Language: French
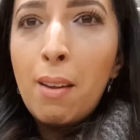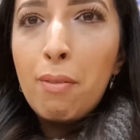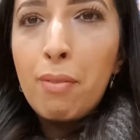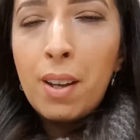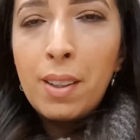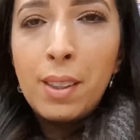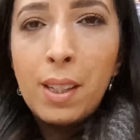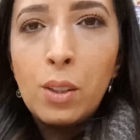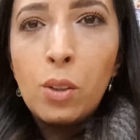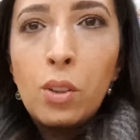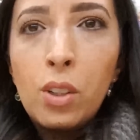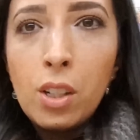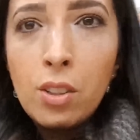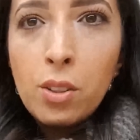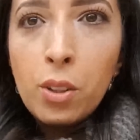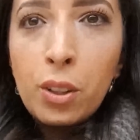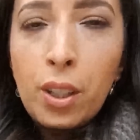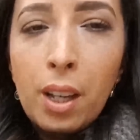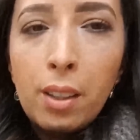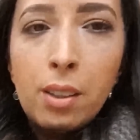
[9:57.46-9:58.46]
Les fans des donuts,
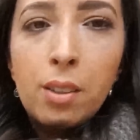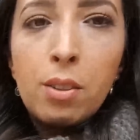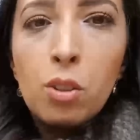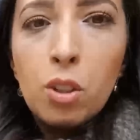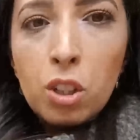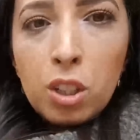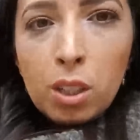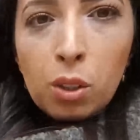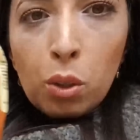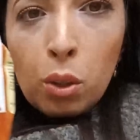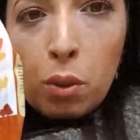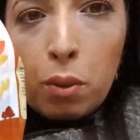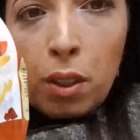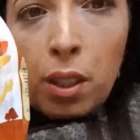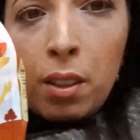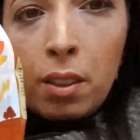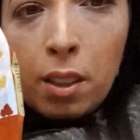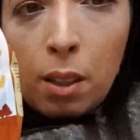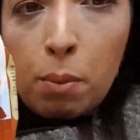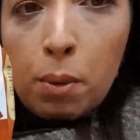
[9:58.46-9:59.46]
regardez ce que j'ai
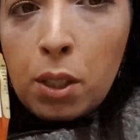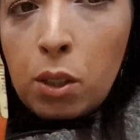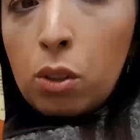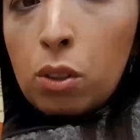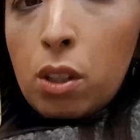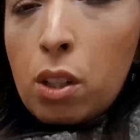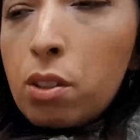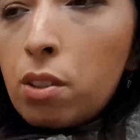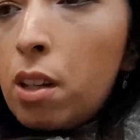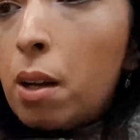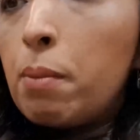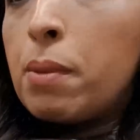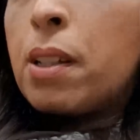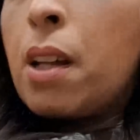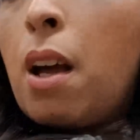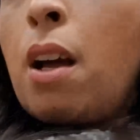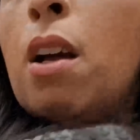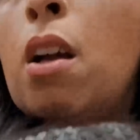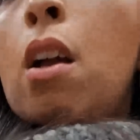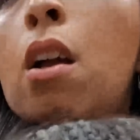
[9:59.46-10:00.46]
trouvé. Des petits donuts comme
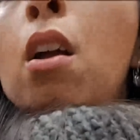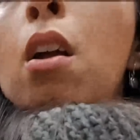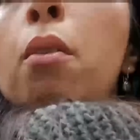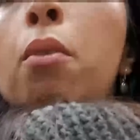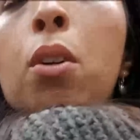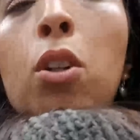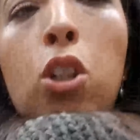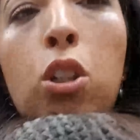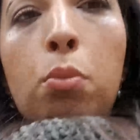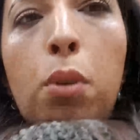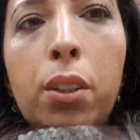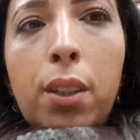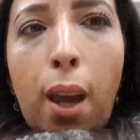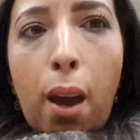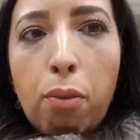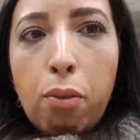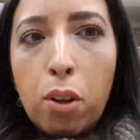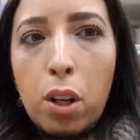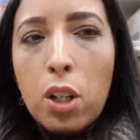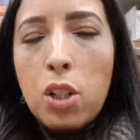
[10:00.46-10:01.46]
ça. Franchement,
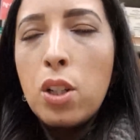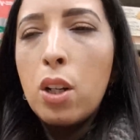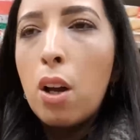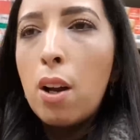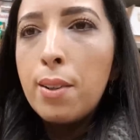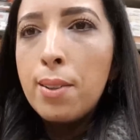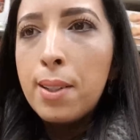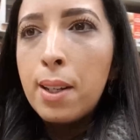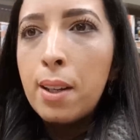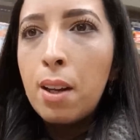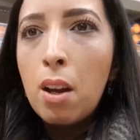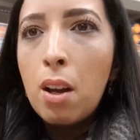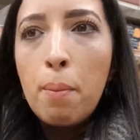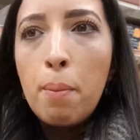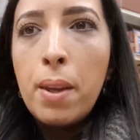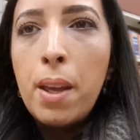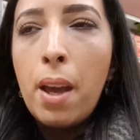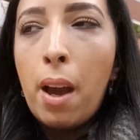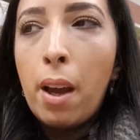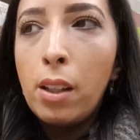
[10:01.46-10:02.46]
Carrefour et Chirol, c'est grand, mais il n'y a